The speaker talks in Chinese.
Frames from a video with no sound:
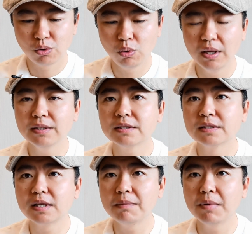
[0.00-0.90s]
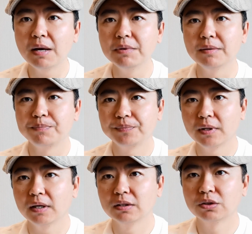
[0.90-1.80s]
宽三百米
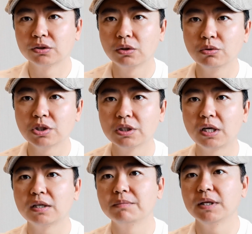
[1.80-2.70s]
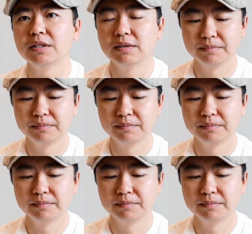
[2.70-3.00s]
啊，都是杀伤面积。